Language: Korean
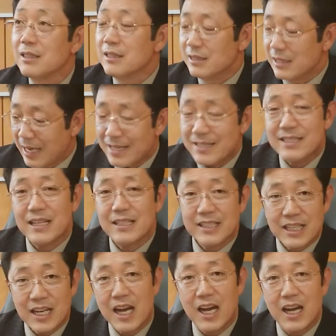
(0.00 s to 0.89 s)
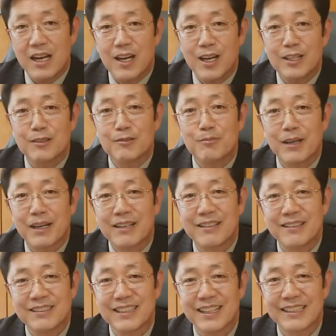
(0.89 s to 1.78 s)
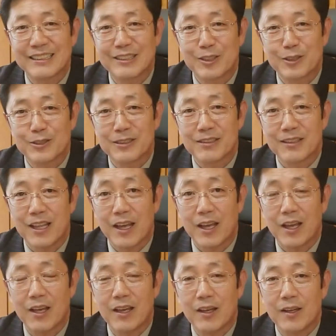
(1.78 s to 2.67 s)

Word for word: 야 이 자식아 하는 말을 제가 들었을 때